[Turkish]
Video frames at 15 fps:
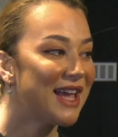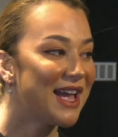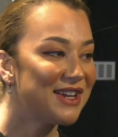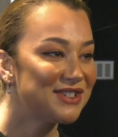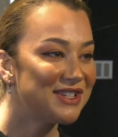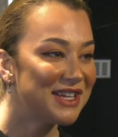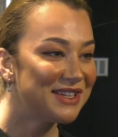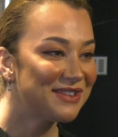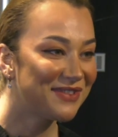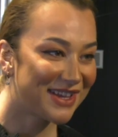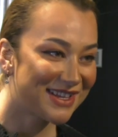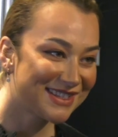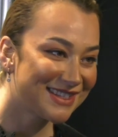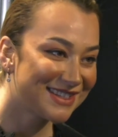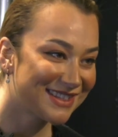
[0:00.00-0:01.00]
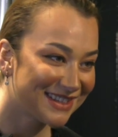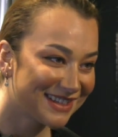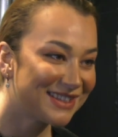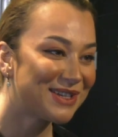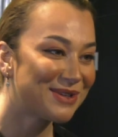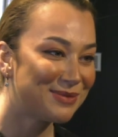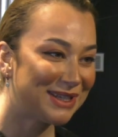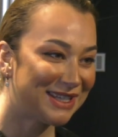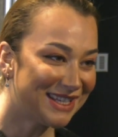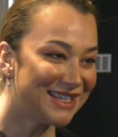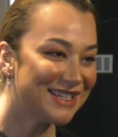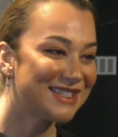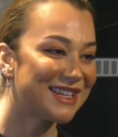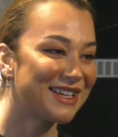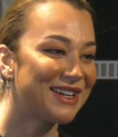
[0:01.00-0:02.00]
Her şeyin fazlası tabii
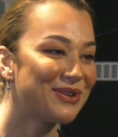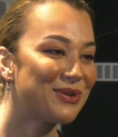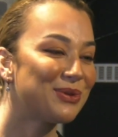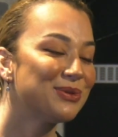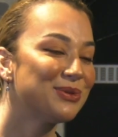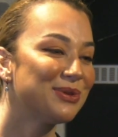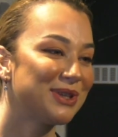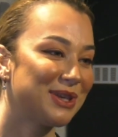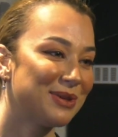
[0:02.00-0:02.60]
ki zarar olduğu